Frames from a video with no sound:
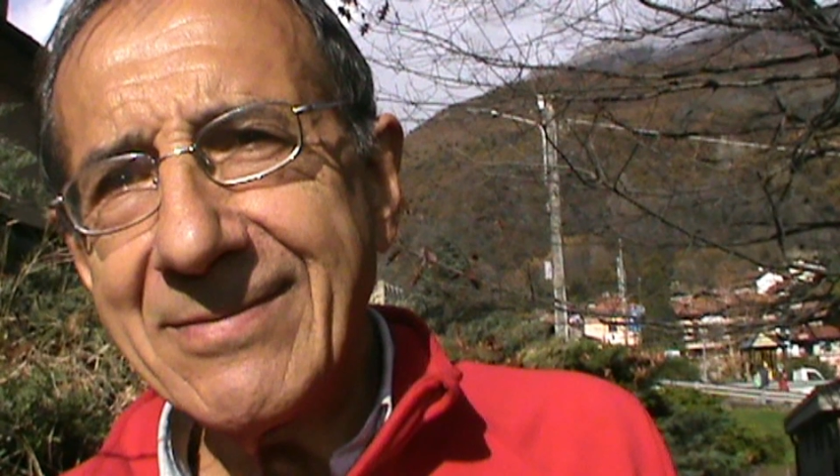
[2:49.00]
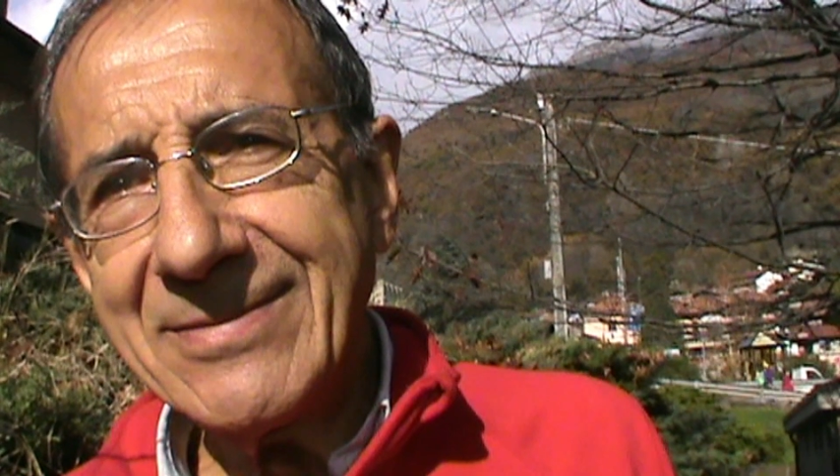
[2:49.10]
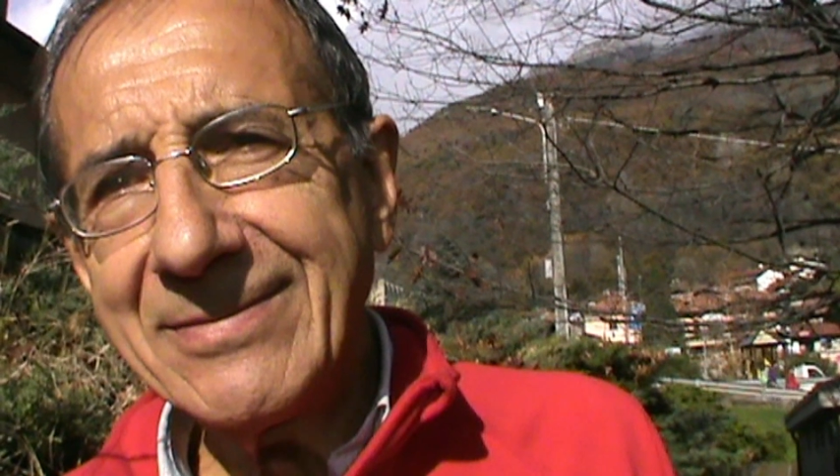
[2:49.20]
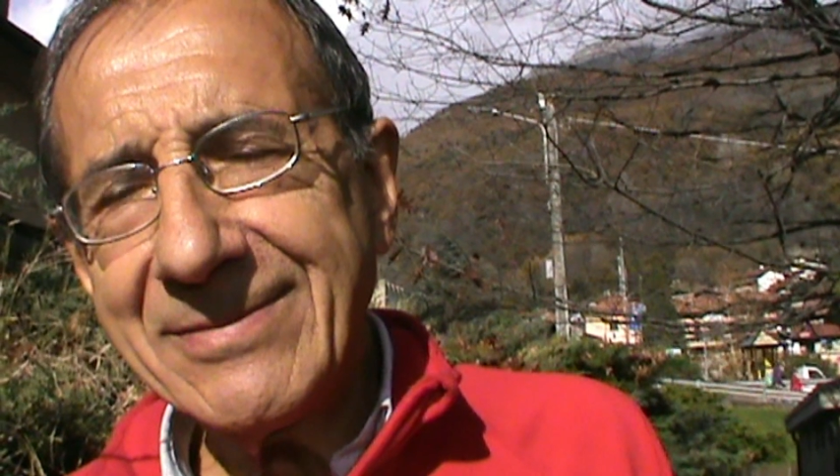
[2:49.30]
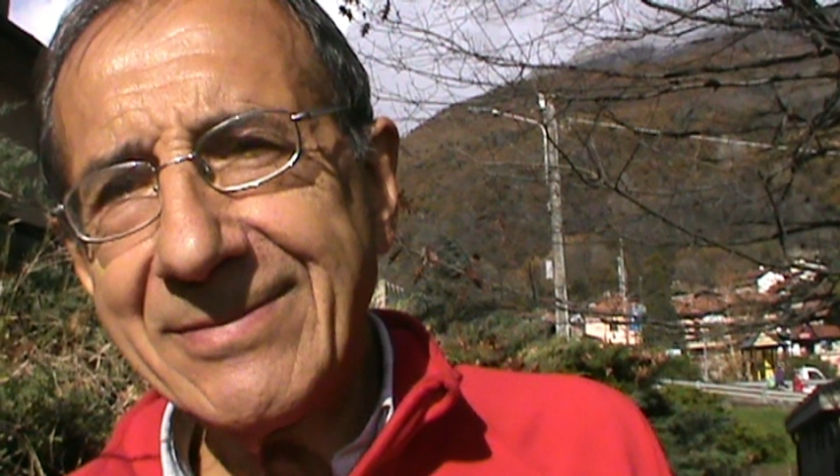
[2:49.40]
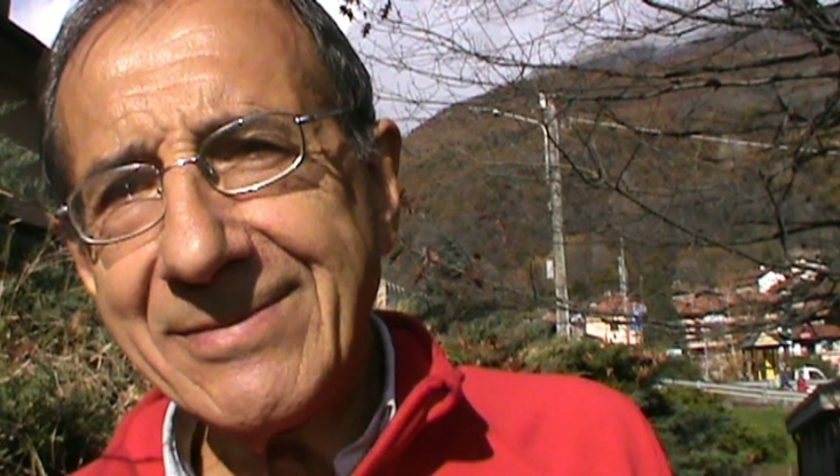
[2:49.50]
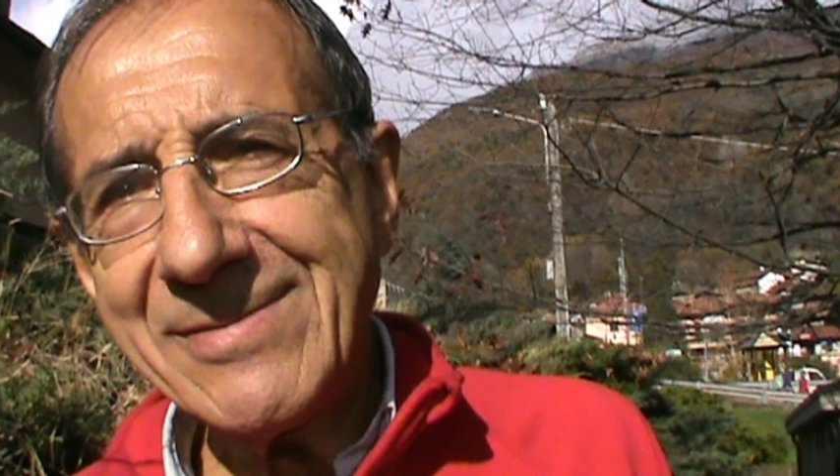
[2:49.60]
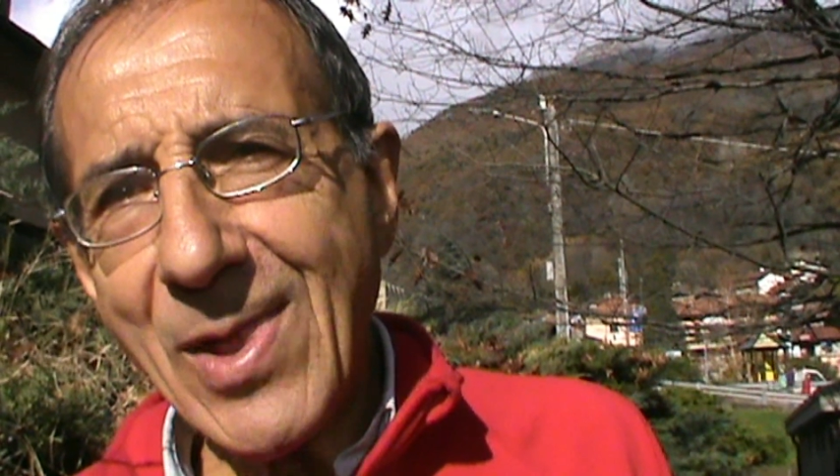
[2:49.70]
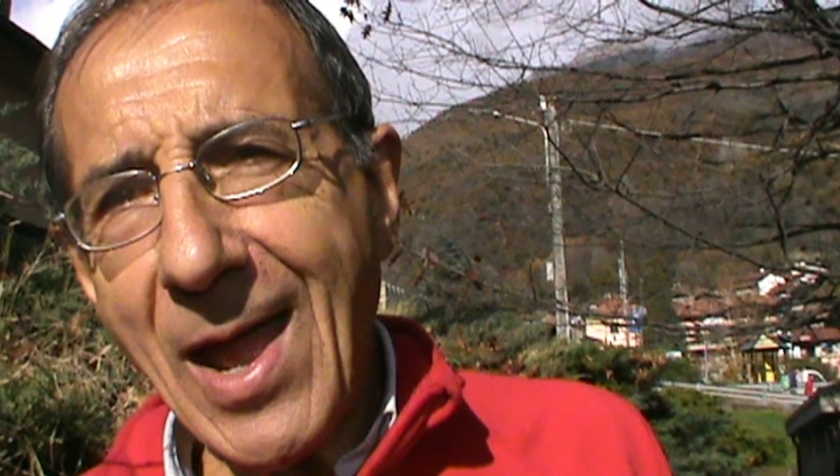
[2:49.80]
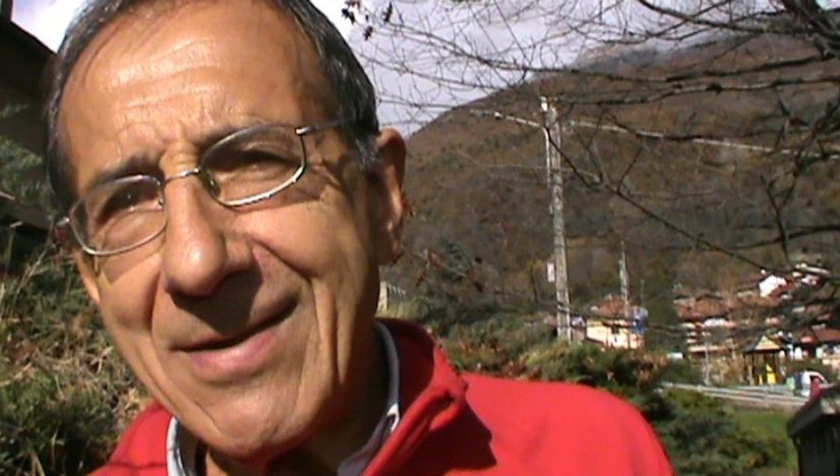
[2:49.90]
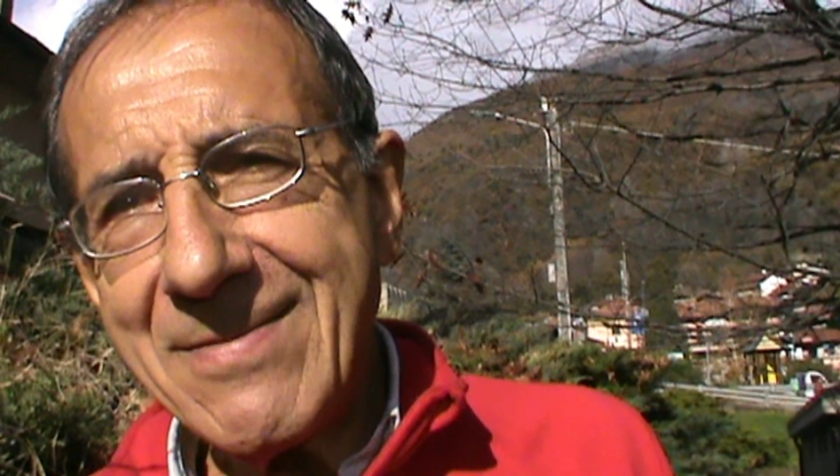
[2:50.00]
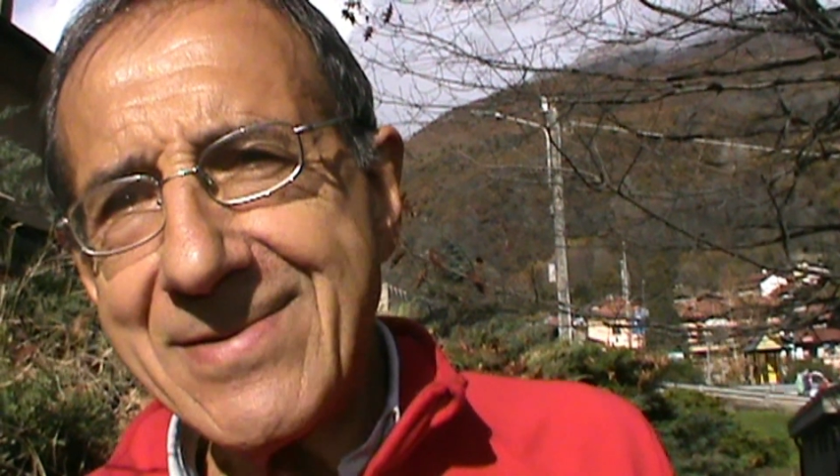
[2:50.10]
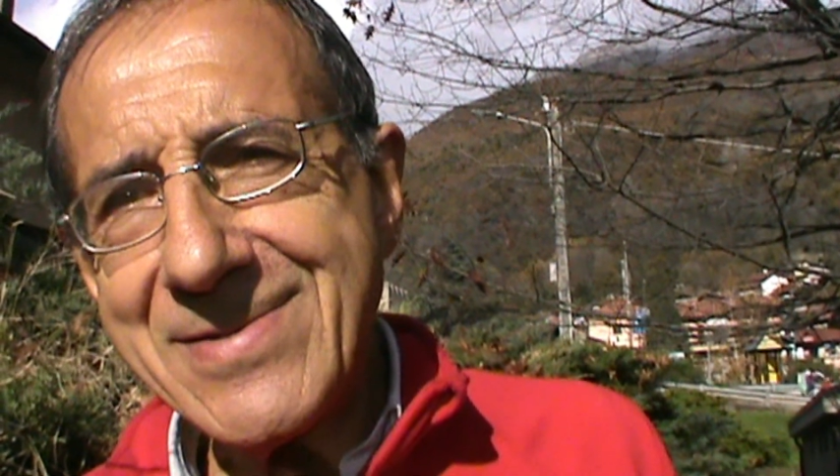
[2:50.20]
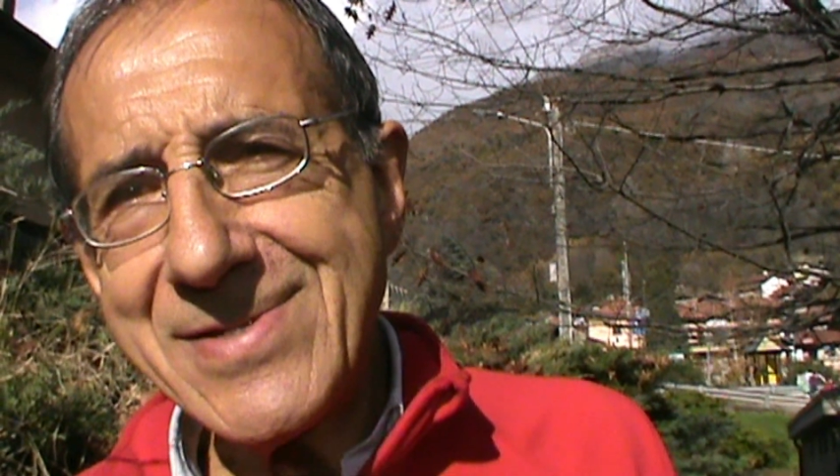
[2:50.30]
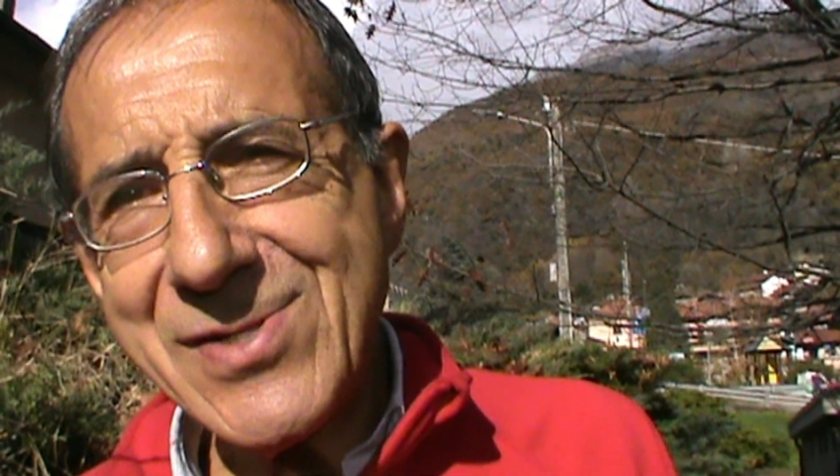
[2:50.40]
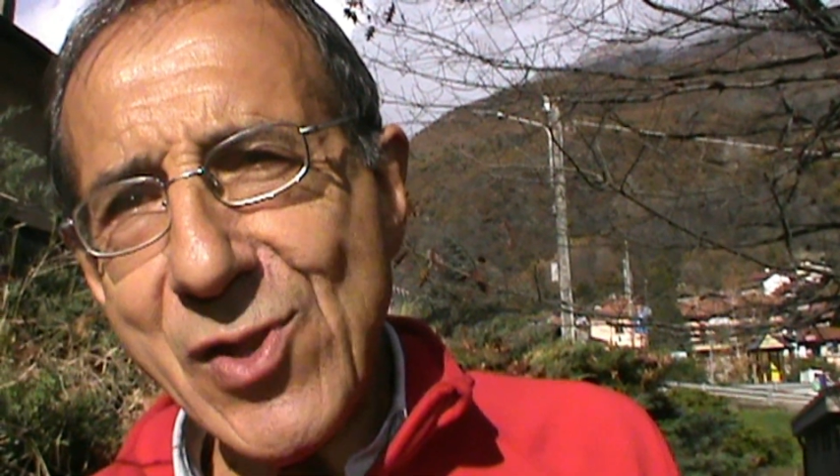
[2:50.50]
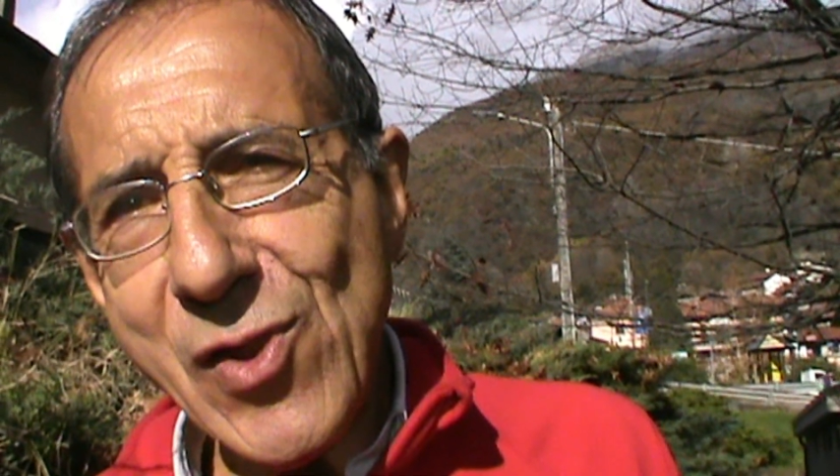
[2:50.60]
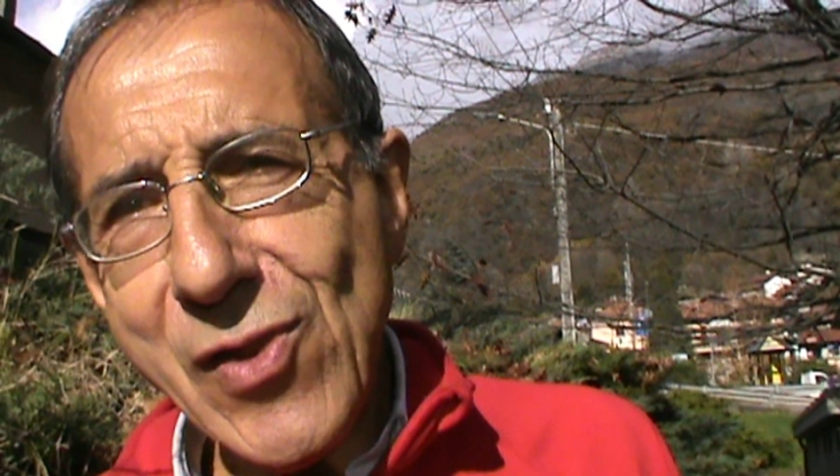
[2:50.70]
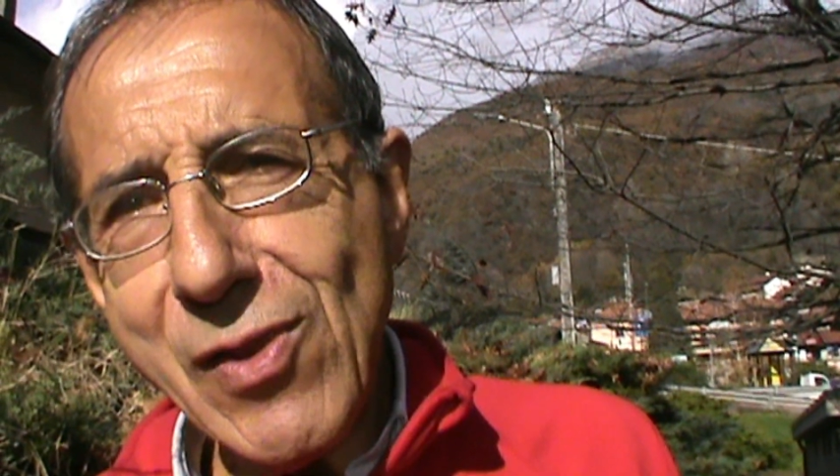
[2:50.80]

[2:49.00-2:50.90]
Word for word: insomma alla fine eh,